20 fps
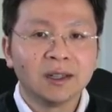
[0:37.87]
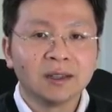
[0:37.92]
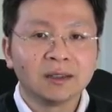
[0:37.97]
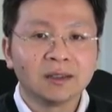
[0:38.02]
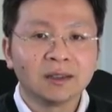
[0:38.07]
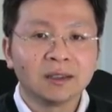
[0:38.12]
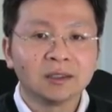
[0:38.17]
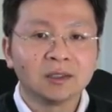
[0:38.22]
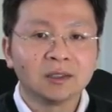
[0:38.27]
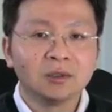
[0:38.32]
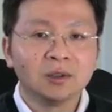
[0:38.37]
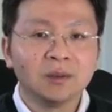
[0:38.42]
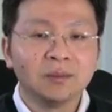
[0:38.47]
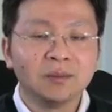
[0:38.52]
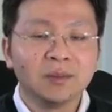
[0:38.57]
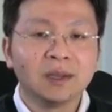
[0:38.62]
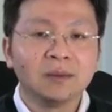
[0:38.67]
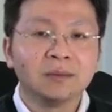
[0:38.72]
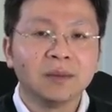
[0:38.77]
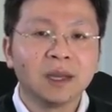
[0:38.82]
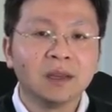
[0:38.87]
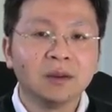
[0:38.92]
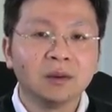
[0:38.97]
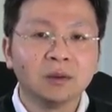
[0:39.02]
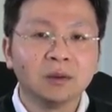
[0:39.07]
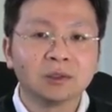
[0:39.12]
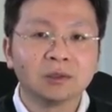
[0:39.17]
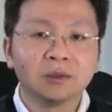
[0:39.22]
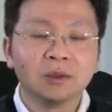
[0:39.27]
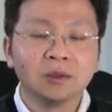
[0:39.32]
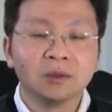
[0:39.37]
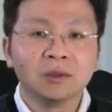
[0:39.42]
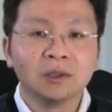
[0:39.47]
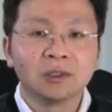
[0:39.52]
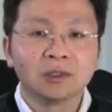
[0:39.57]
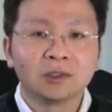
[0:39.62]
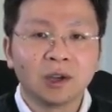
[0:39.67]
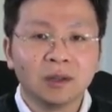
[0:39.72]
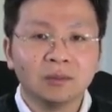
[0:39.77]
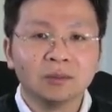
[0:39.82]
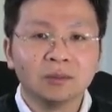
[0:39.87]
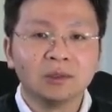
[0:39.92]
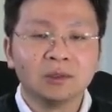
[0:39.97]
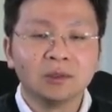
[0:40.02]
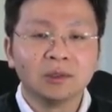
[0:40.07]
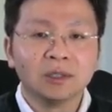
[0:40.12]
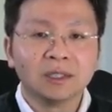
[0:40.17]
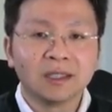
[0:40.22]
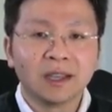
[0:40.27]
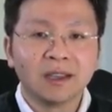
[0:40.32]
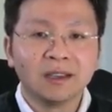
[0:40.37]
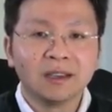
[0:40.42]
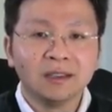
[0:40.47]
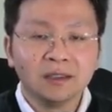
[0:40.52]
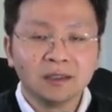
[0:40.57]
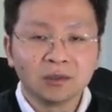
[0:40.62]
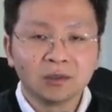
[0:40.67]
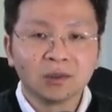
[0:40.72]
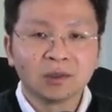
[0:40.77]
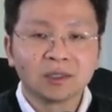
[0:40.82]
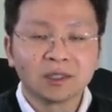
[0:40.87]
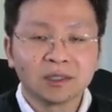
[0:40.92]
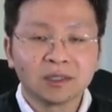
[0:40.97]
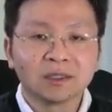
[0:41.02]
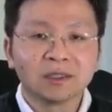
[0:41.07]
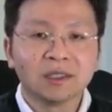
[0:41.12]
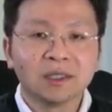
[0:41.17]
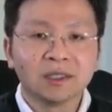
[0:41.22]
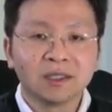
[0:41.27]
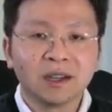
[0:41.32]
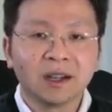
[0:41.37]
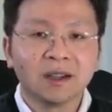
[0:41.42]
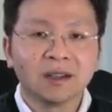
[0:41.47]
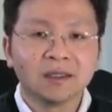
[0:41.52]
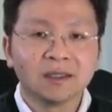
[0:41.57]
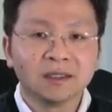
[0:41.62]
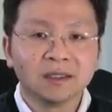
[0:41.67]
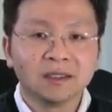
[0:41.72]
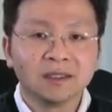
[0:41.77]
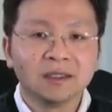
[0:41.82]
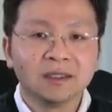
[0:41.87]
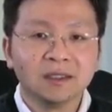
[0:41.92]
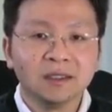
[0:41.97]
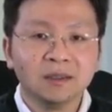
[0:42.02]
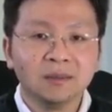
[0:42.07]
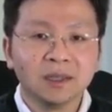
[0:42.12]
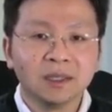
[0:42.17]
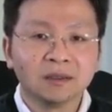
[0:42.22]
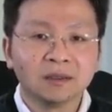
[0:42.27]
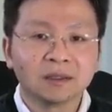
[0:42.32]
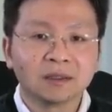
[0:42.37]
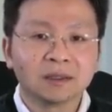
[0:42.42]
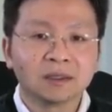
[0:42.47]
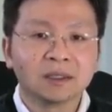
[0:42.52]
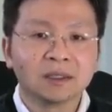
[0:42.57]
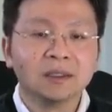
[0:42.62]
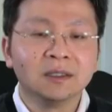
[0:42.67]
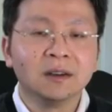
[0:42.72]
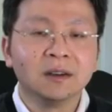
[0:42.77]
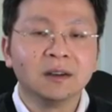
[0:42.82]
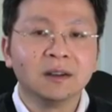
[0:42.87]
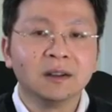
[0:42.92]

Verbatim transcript: 但是我并没有说过川普会在一中政策上和习近平死磕。